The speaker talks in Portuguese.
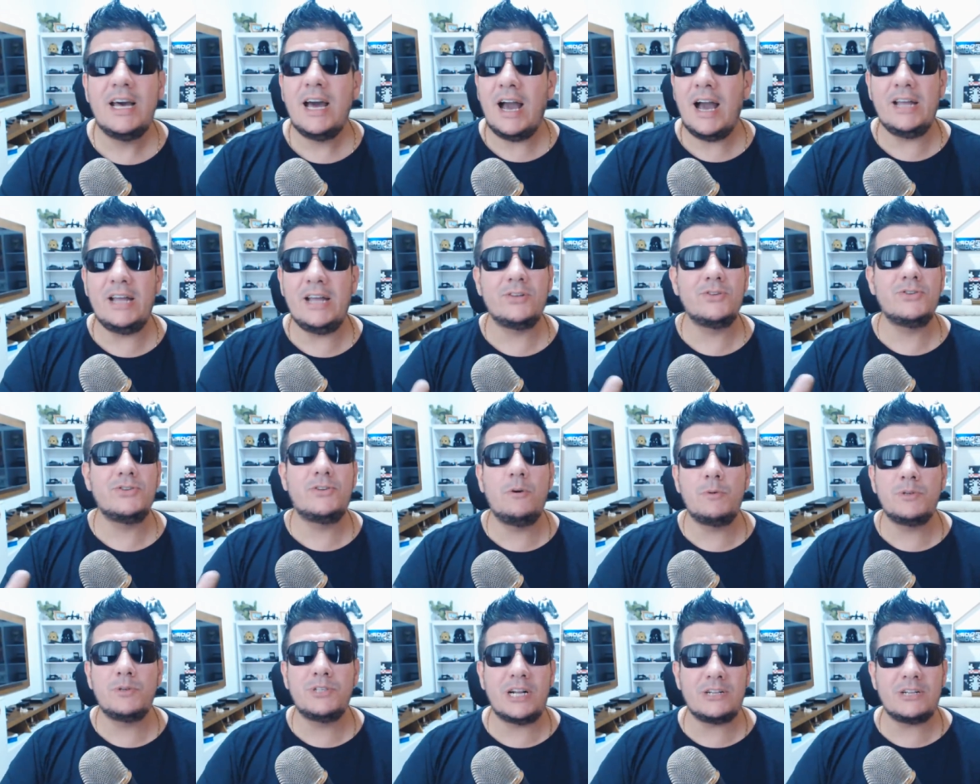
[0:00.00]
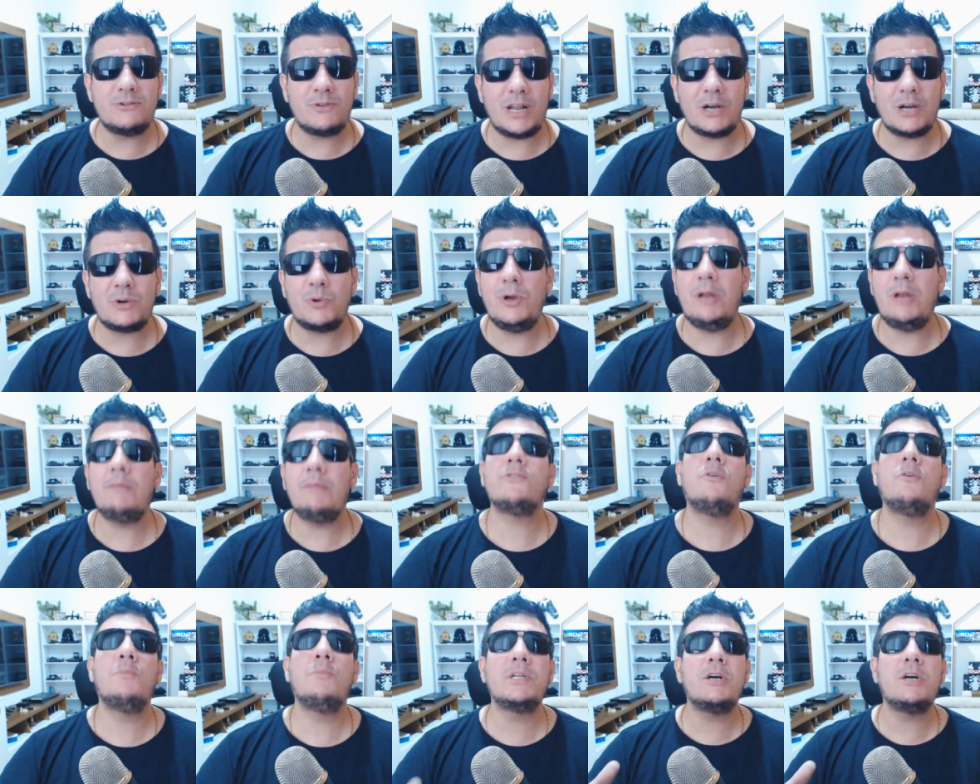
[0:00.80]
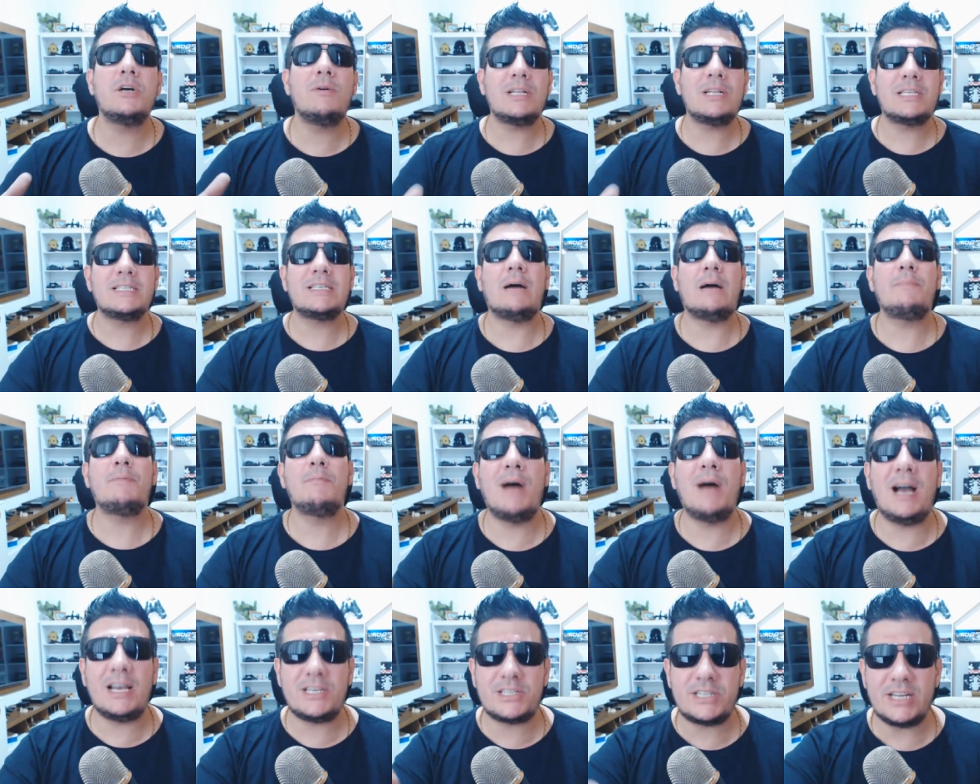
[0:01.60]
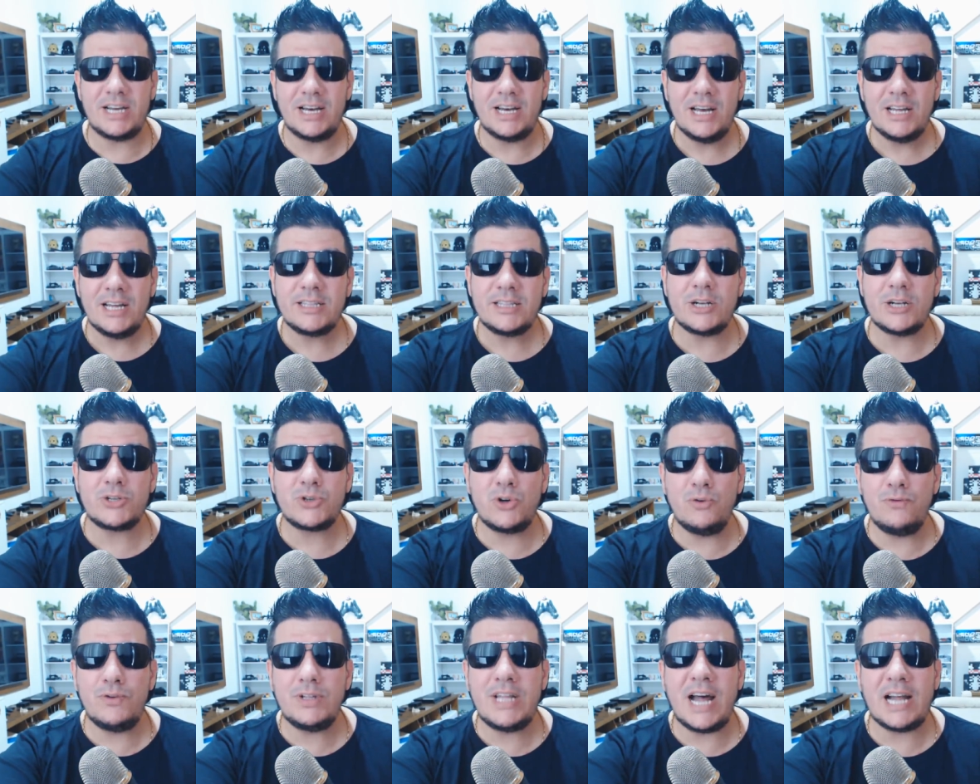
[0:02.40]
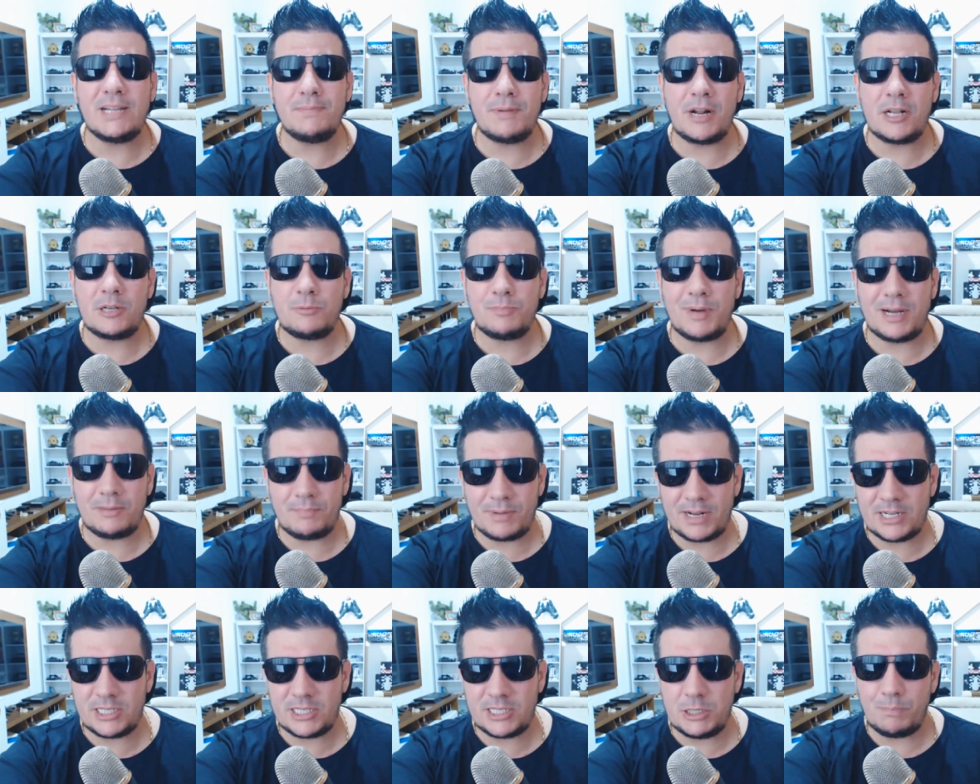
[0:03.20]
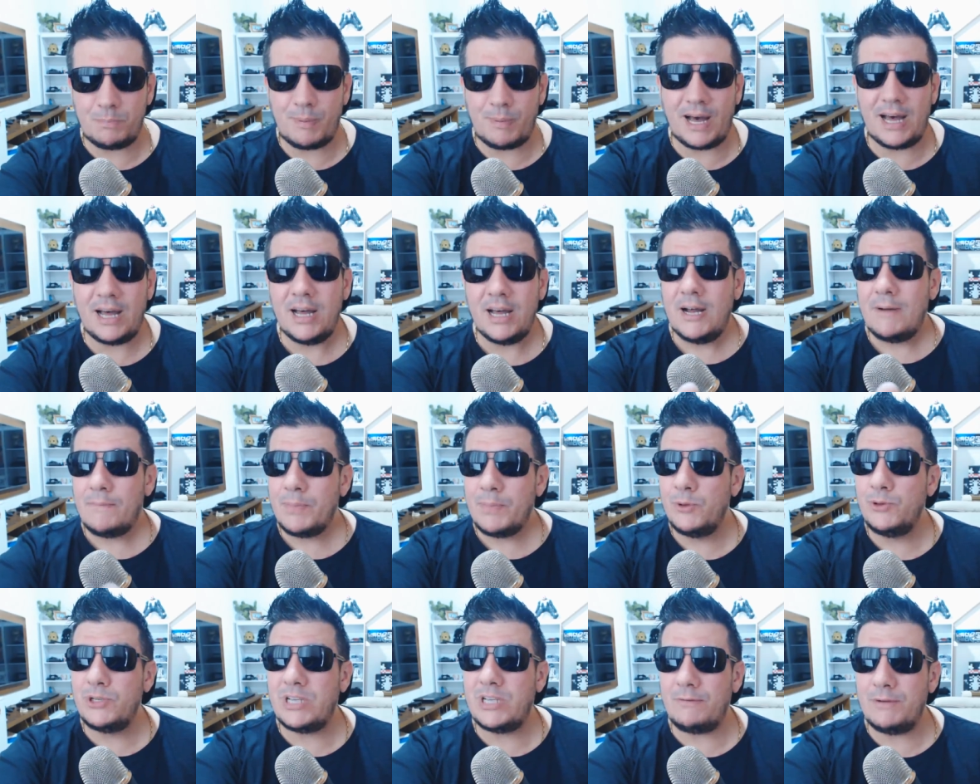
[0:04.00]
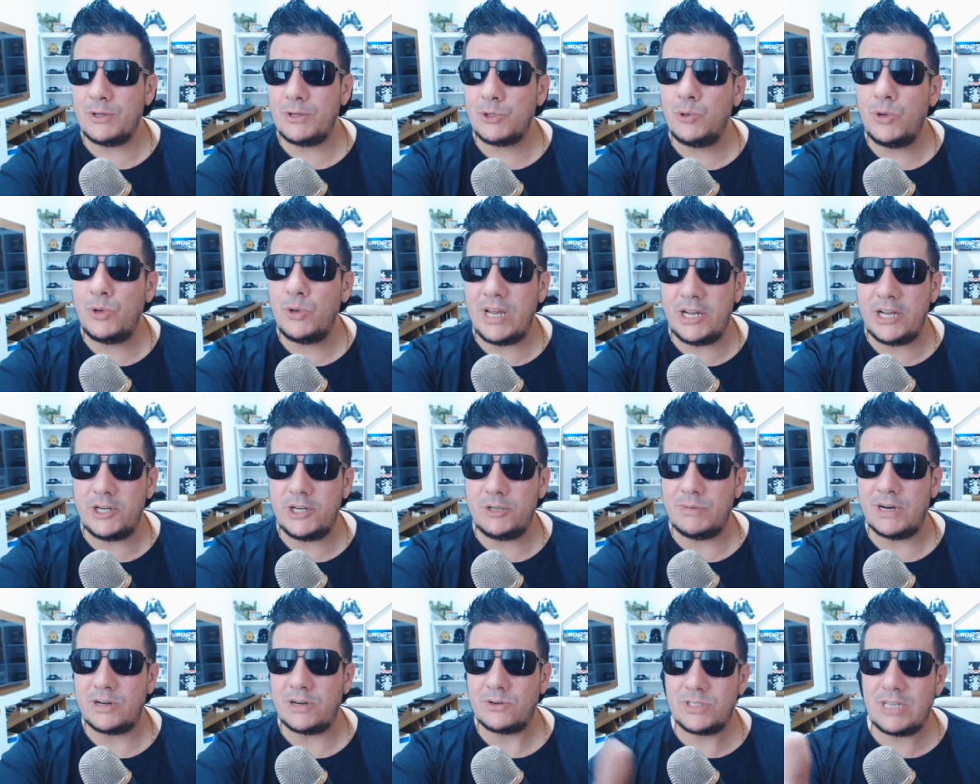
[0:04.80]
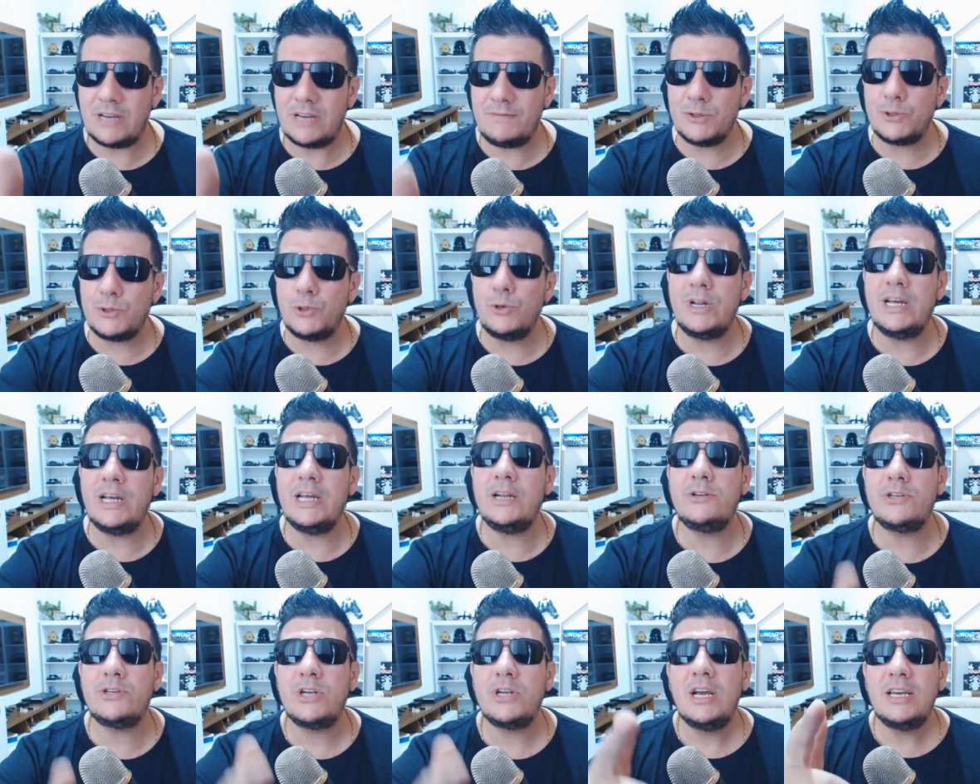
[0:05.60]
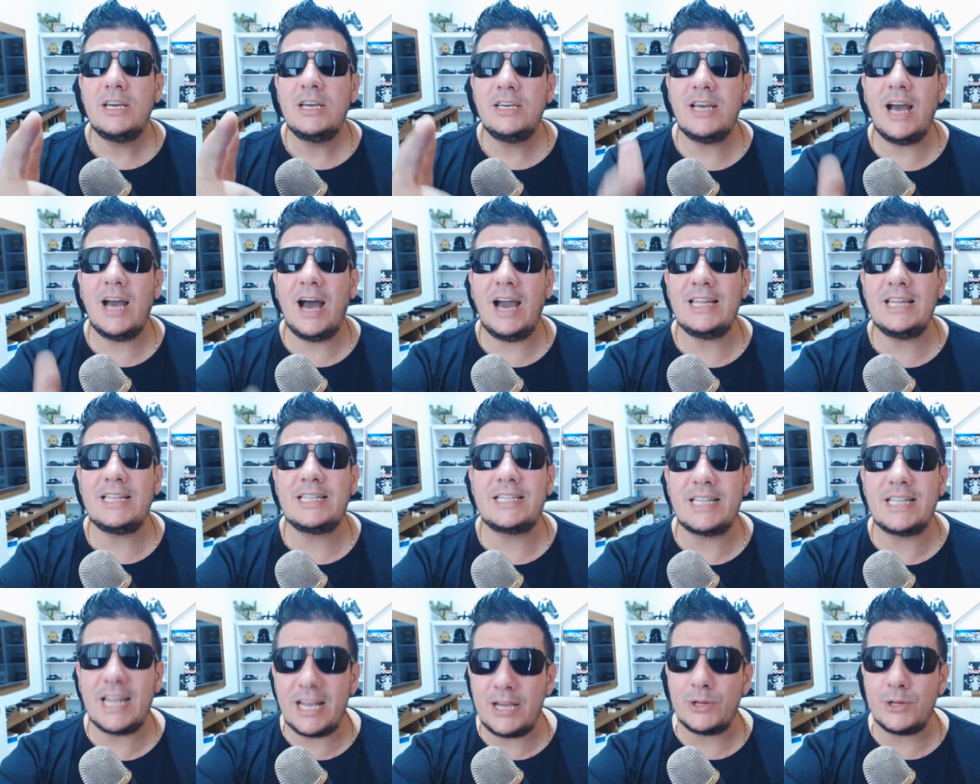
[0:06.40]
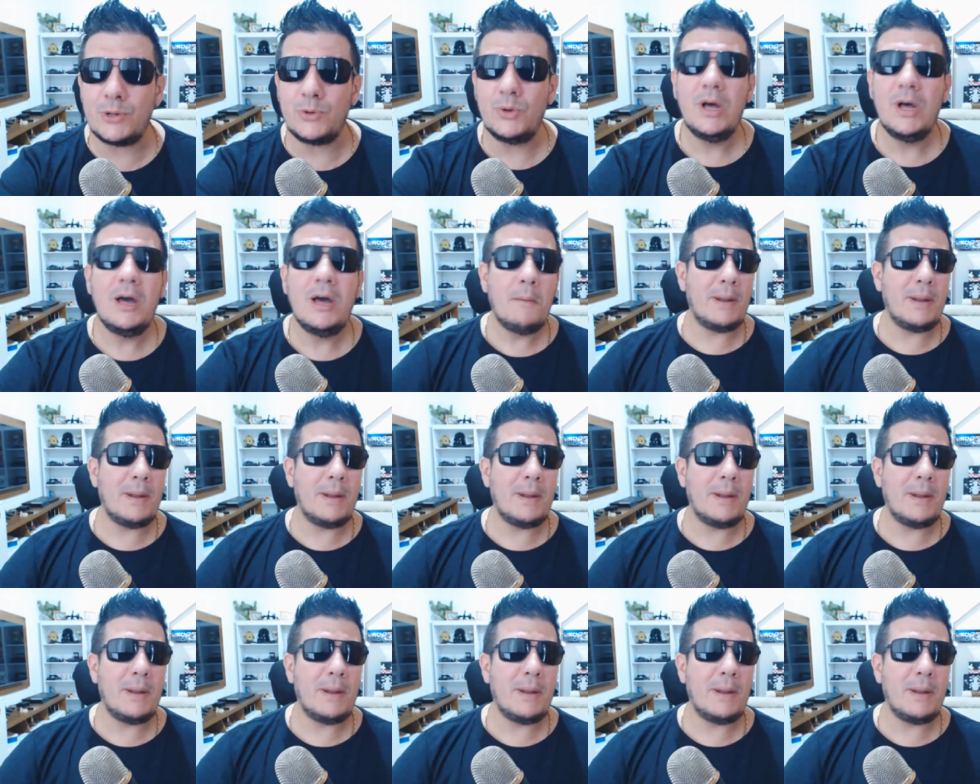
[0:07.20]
Ainda não tive oportunidade de falar com ele, mas vamos mandar um WhatsApp. Master, Tá convidado para participar dos Aventureiros, mano. Os Aventureiros em Hytale.